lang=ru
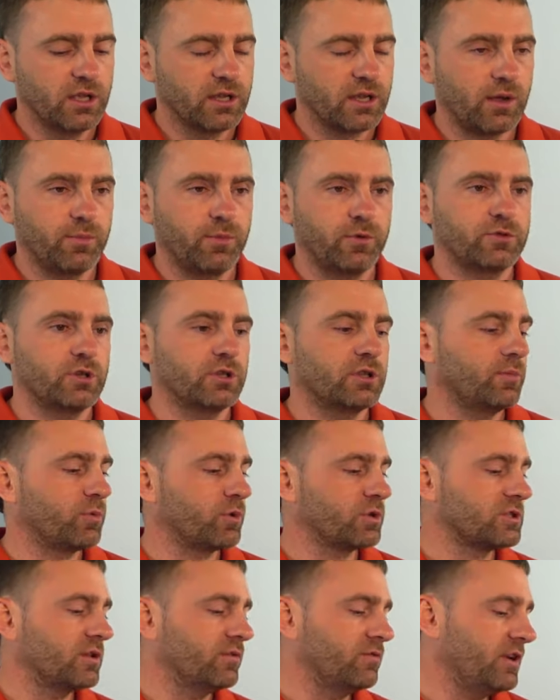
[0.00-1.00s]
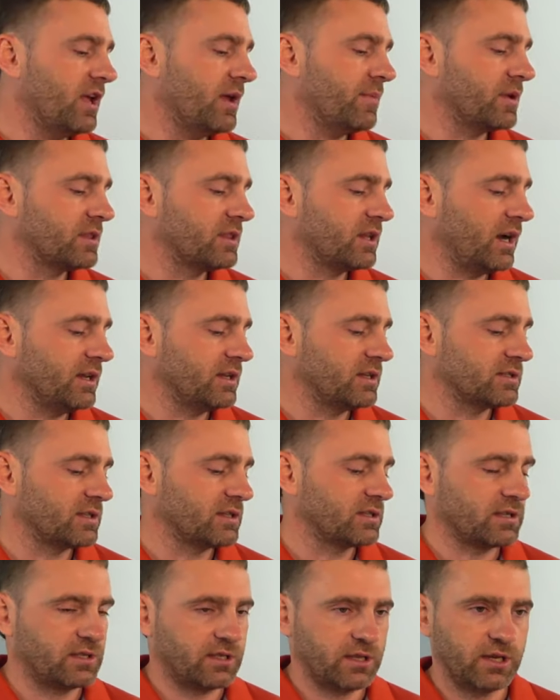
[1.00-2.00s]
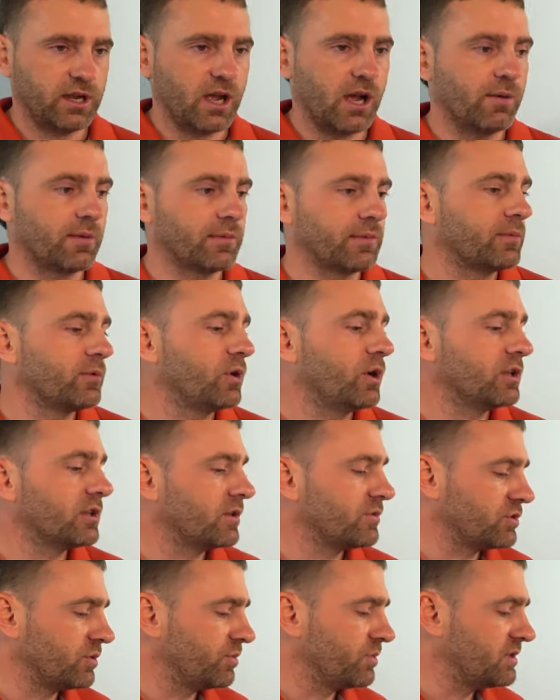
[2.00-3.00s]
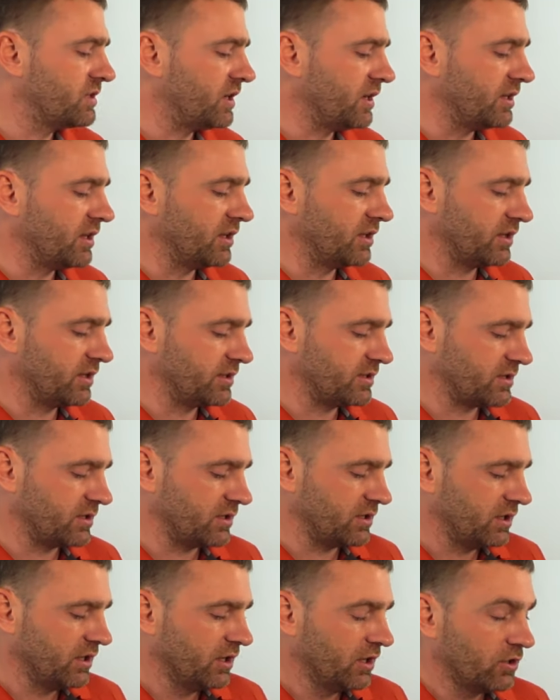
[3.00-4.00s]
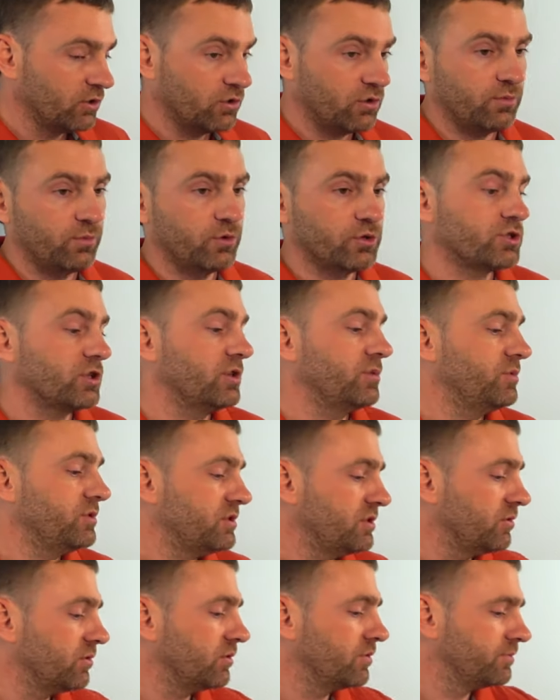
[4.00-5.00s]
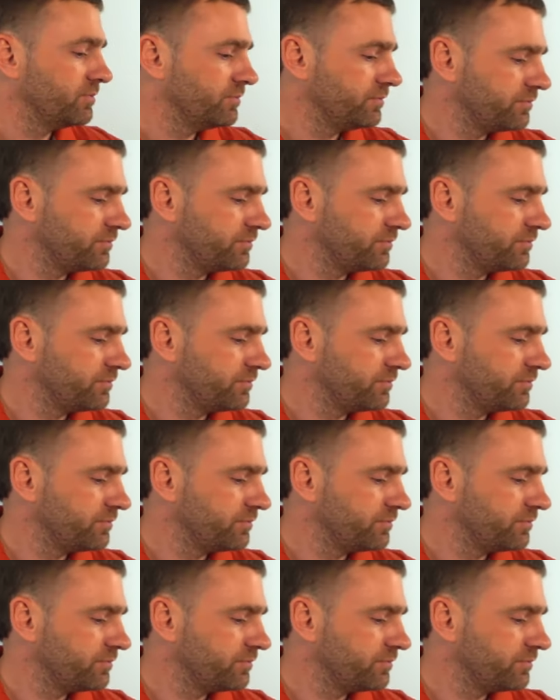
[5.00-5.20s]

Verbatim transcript: Как бы все это просто время тратится, со стадикамом намного это все быстрее делается. Но можно и без него.